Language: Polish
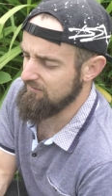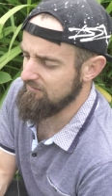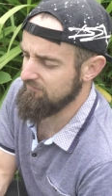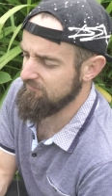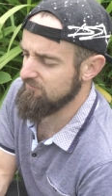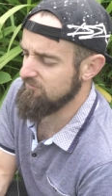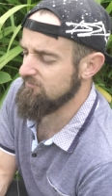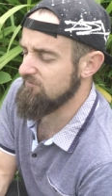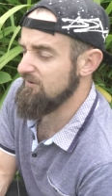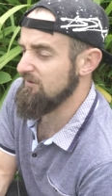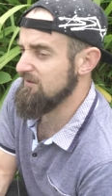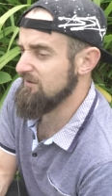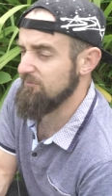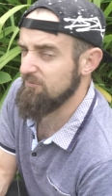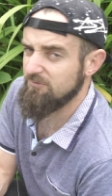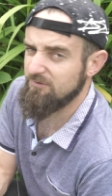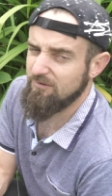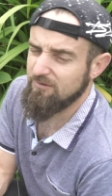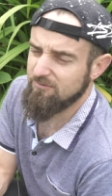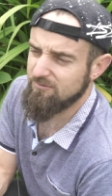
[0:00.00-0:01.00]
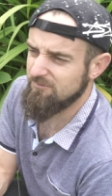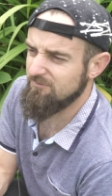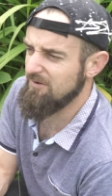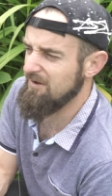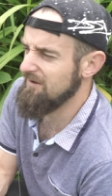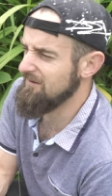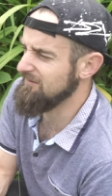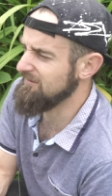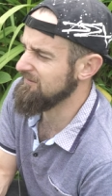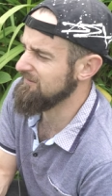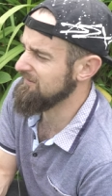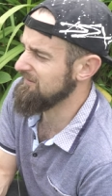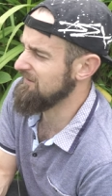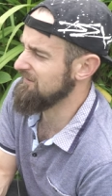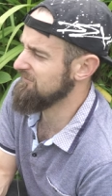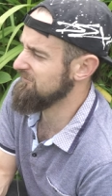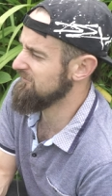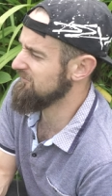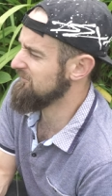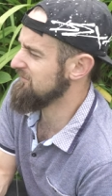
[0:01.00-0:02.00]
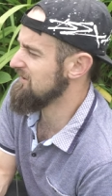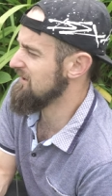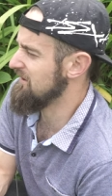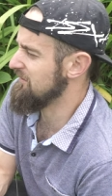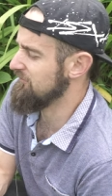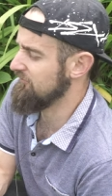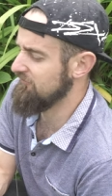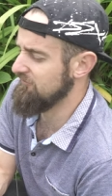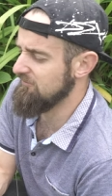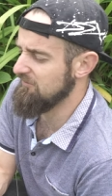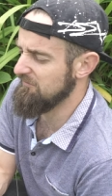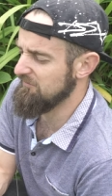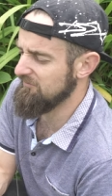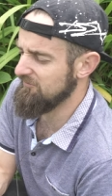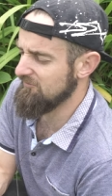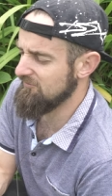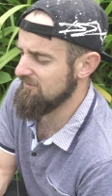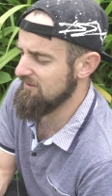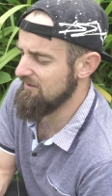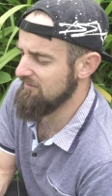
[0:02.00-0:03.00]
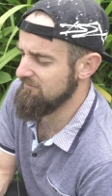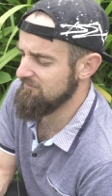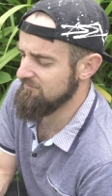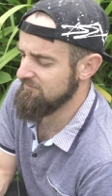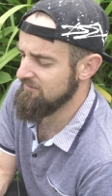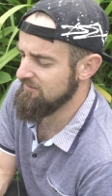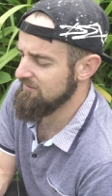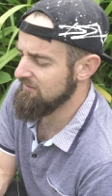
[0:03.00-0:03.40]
Ewentualnie posadzić dwa Issei. No, nie wiem, czy to by coś dało.